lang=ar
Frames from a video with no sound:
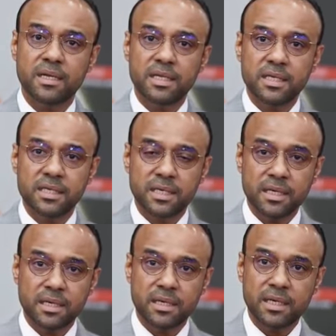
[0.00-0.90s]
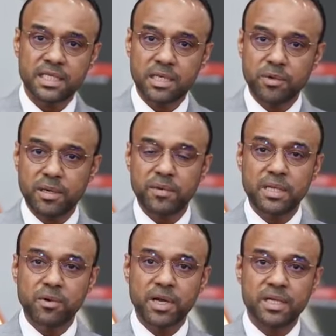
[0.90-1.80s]
للشباب
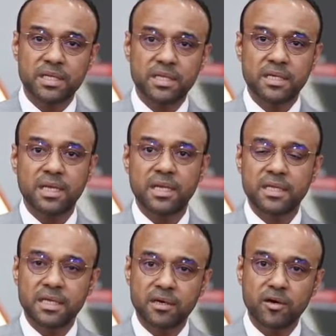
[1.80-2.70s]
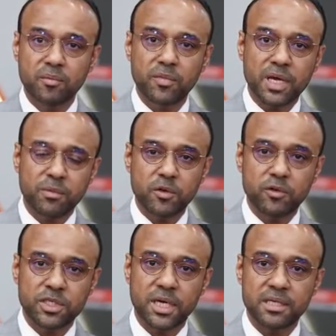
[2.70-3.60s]
الإماراتي الذين هم عملوا
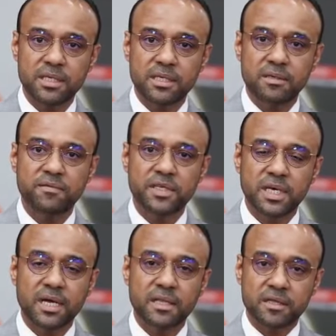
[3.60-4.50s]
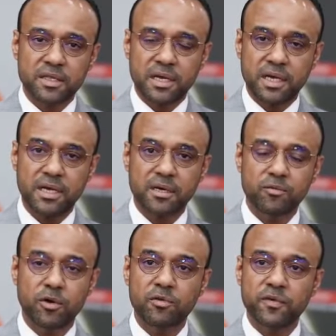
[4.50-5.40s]
جاهدين في هذه الصناعة
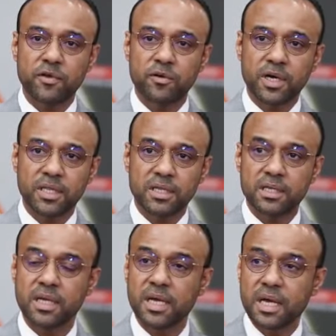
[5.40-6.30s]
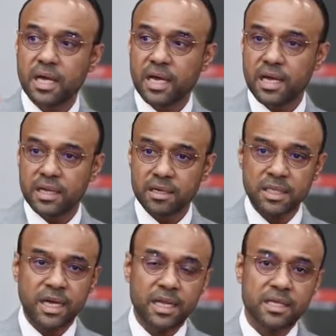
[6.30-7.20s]
ووفروا هذه
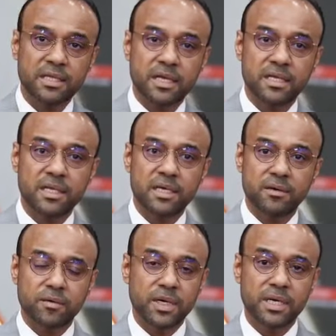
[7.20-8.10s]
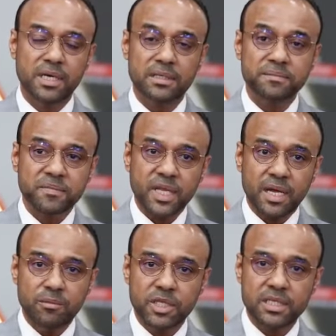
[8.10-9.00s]
القطع العسكرية و
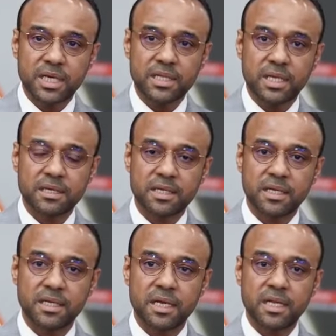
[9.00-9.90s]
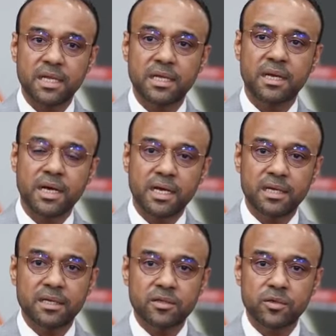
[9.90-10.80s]
المنتجات العسكريه اللي راح
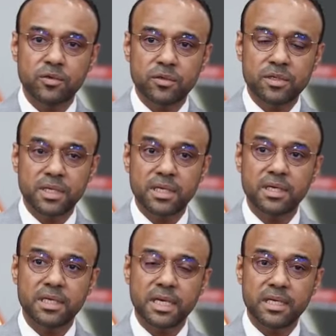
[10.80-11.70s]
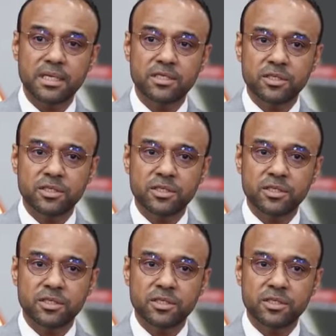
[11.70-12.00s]
تكون آه، يعني